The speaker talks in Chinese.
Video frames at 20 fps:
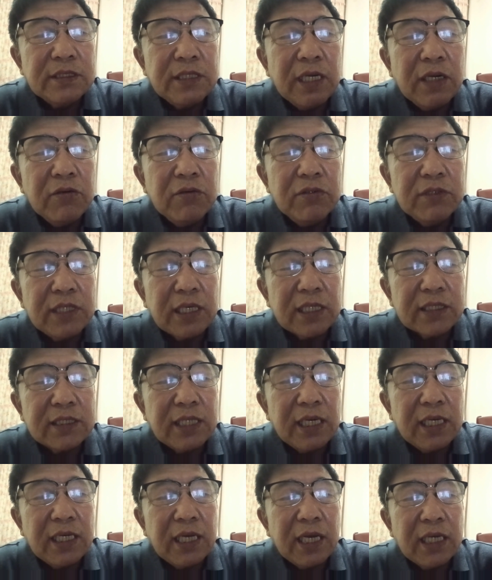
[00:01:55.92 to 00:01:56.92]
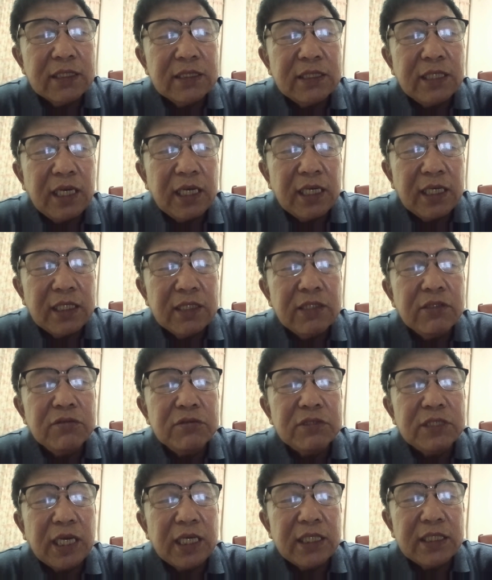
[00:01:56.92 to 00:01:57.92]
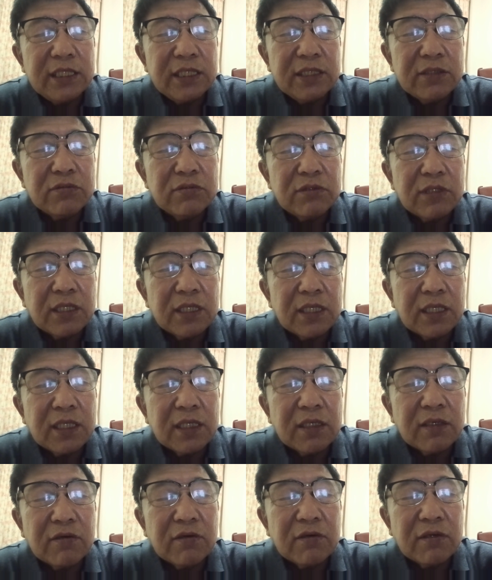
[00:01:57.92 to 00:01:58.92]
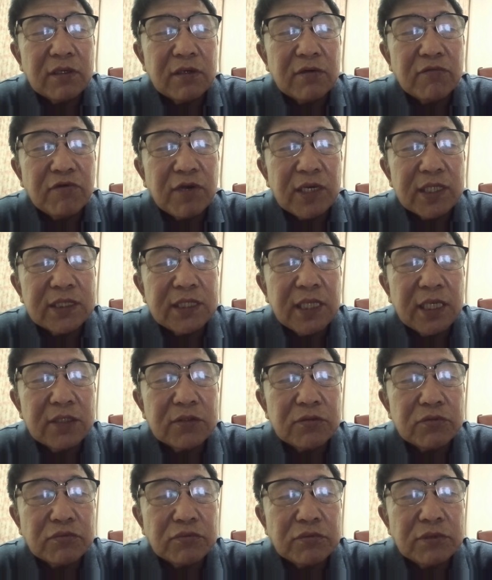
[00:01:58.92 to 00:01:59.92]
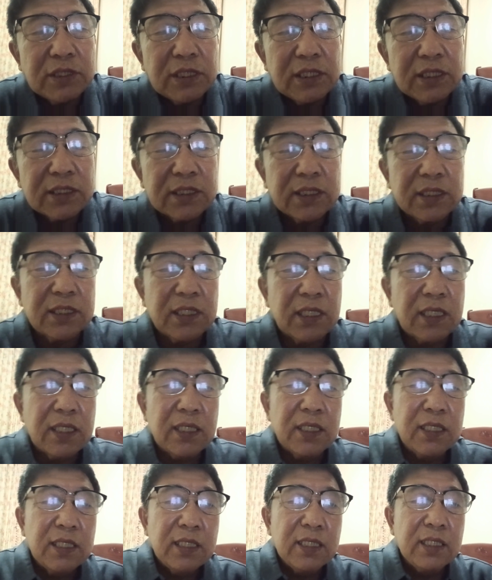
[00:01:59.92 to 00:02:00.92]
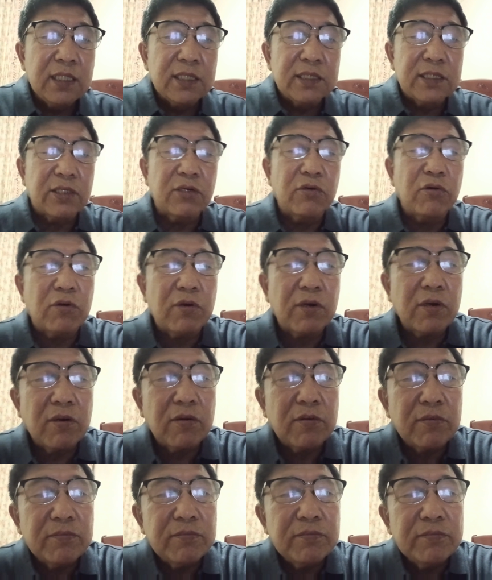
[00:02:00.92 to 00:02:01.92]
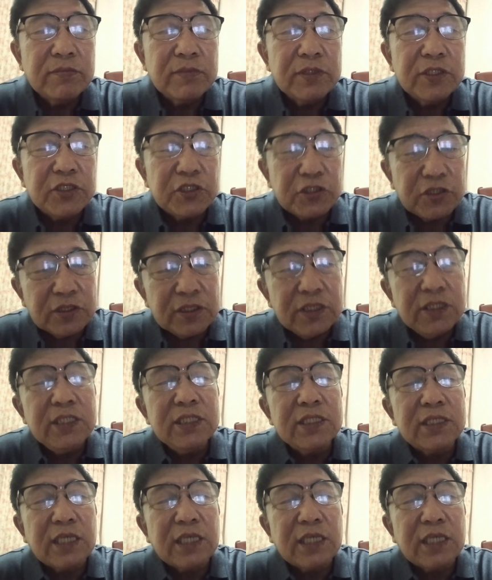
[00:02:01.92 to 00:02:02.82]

姜昆呢，在两千零六年提出了“反三俗”这个、这个、这口号。实际